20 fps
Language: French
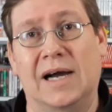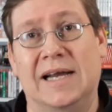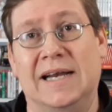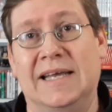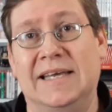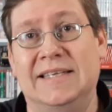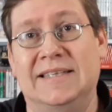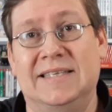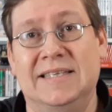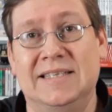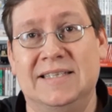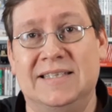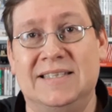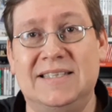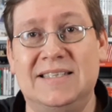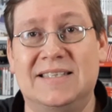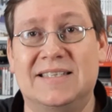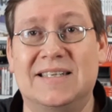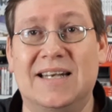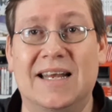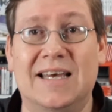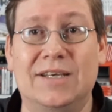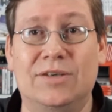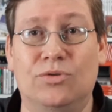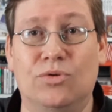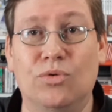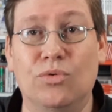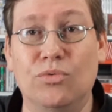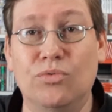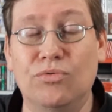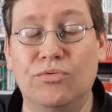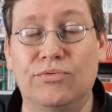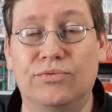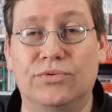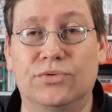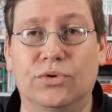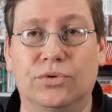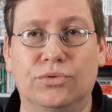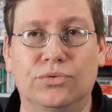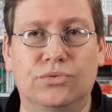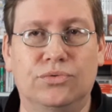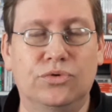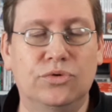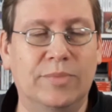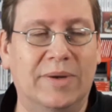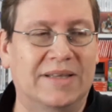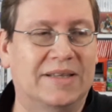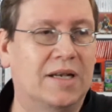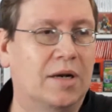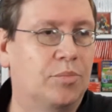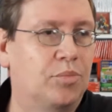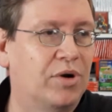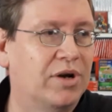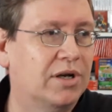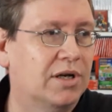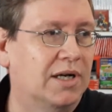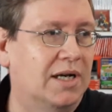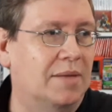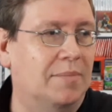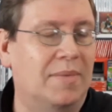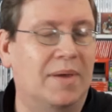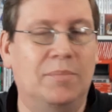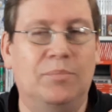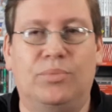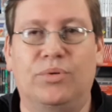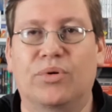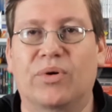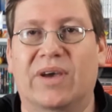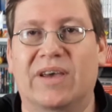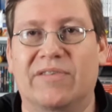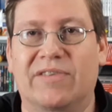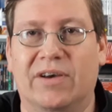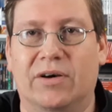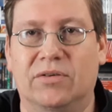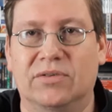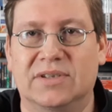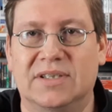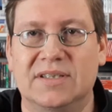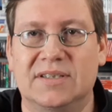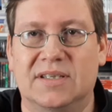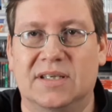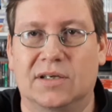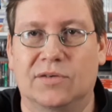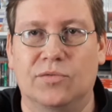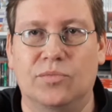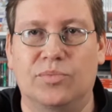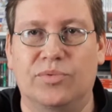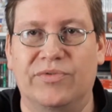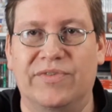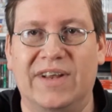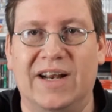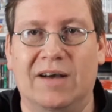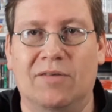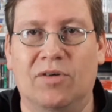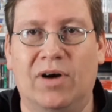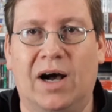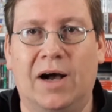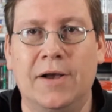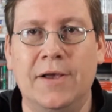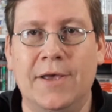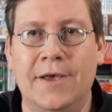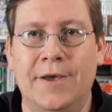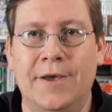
elle a été dislike de ouf sur YouTube, à tel point qu'elle est même plus référencée, c'est-à-dire que vous pouvez la voir,